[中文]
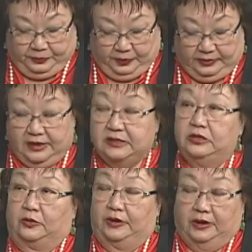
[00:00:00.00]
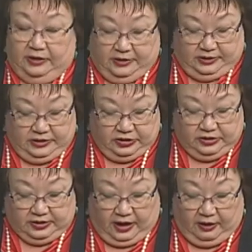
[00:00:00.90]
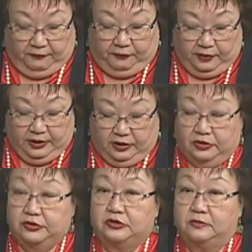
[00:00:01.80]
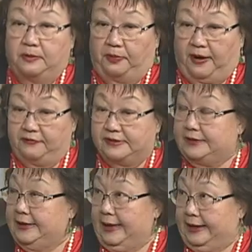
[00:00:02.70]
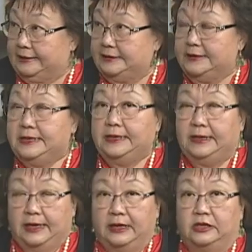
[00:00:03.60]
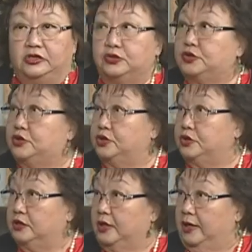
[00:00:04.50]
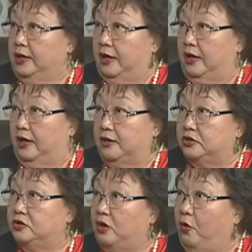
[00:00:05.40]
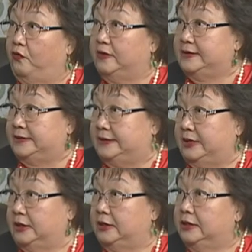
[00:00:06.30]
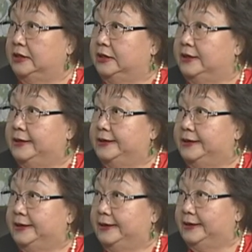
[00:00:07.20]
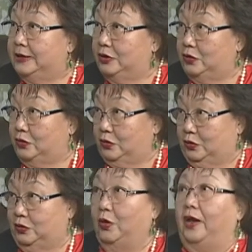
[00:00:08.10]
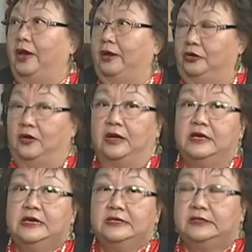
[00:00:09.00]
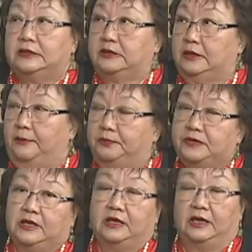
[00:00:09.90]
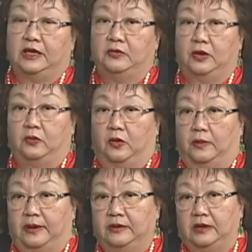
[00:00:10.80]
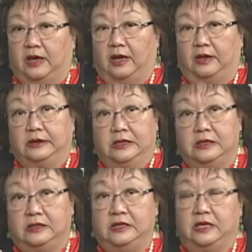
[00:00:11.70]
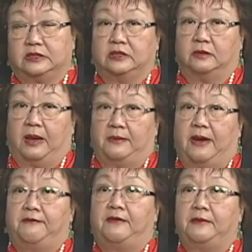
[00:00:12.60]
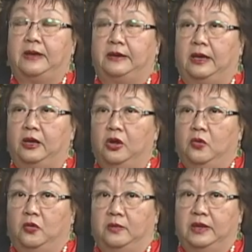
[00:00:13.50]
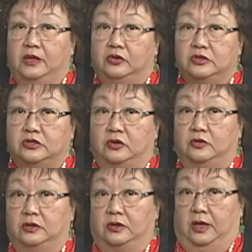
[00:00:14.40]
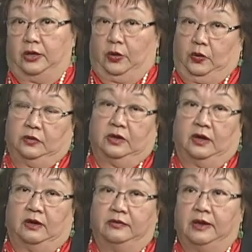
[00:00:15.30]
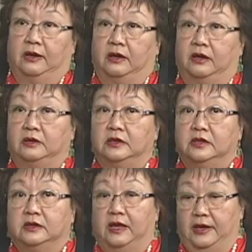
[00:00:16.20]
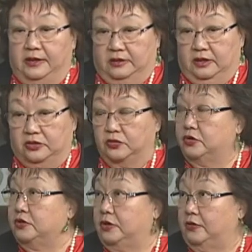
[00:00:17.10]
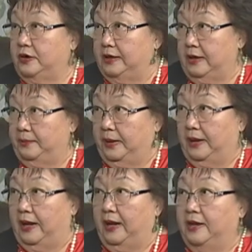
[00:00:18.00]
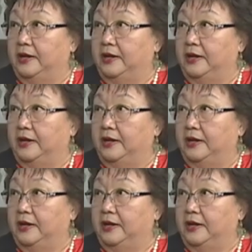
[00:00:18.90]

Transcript: 对，但是有一个呢是 California Consumer Privacy Act，那个呢就是呃消费者隐私方面的一个法规哈。对对，这个怎么讲呢？这个呢，因为我们呃，你你也知道买卖方面呢，我们很多时候呃有呃那个 client 的 Social Security Number 啦。